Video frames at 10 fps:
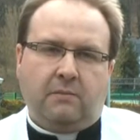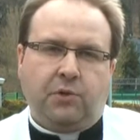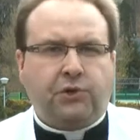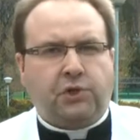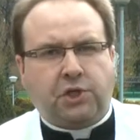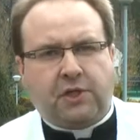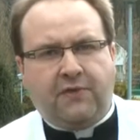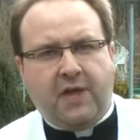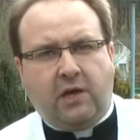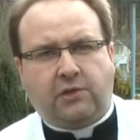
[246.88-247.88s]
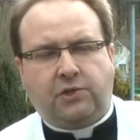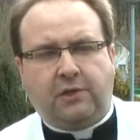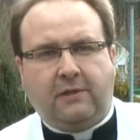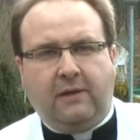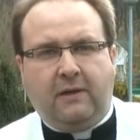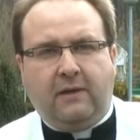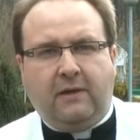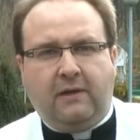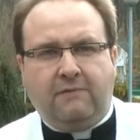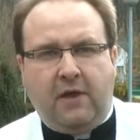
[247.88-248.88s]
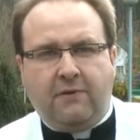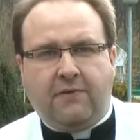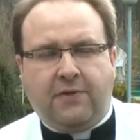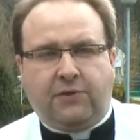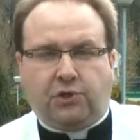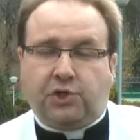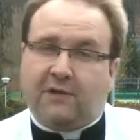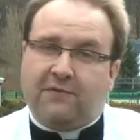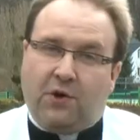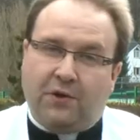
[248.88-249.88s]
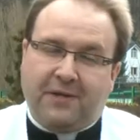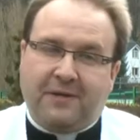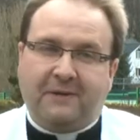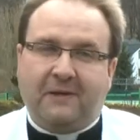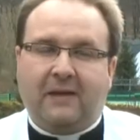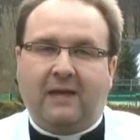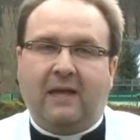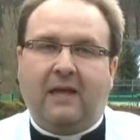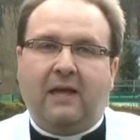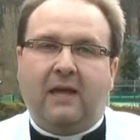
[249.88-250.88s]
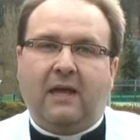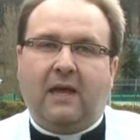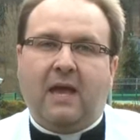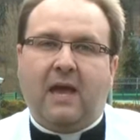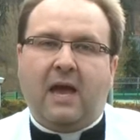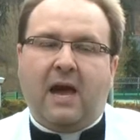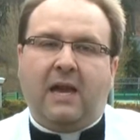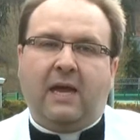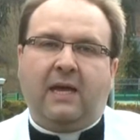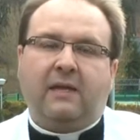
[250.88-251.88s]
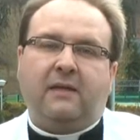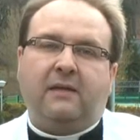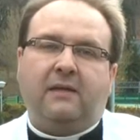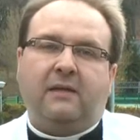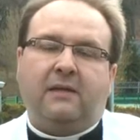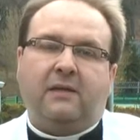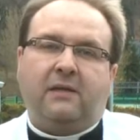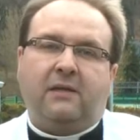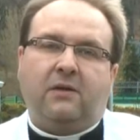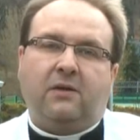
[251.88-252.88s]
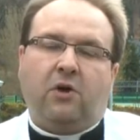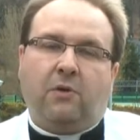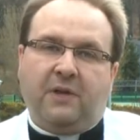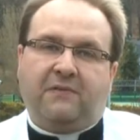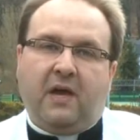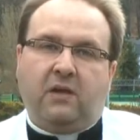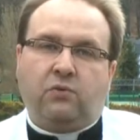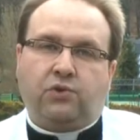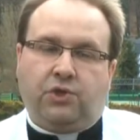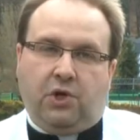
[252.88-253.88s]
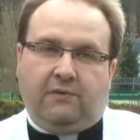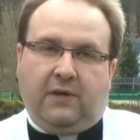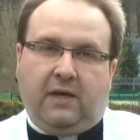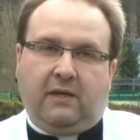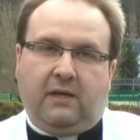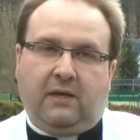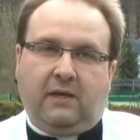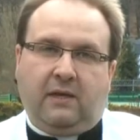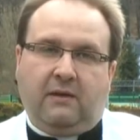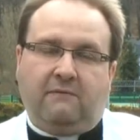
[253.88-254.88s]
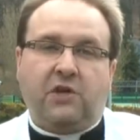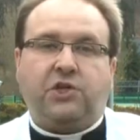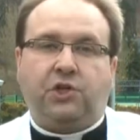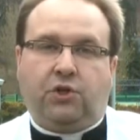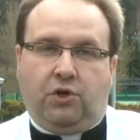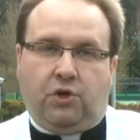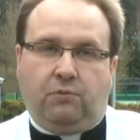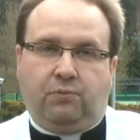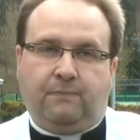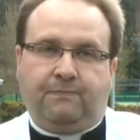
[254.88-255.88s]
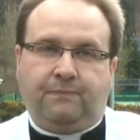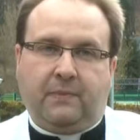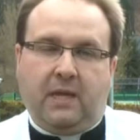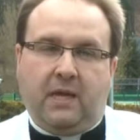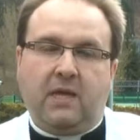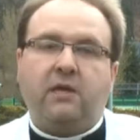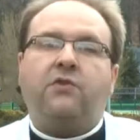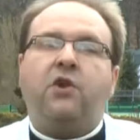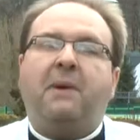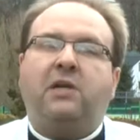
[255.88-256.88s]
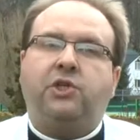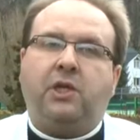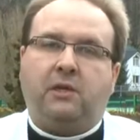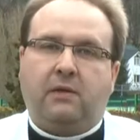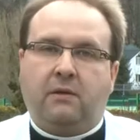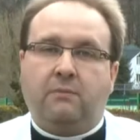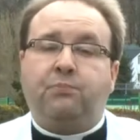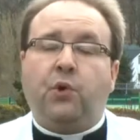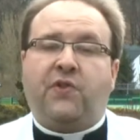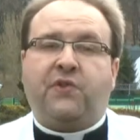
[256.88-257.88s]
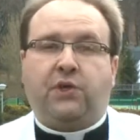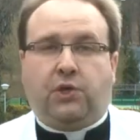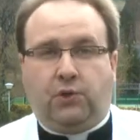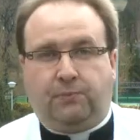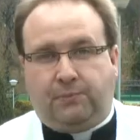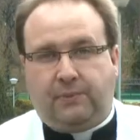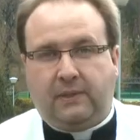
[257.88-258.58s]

Piotr troszeczkę starszy, więc troszeczkę wolniej. Ale obydwaj uczniowie weszli do grobu i zobaczyli pusty grób,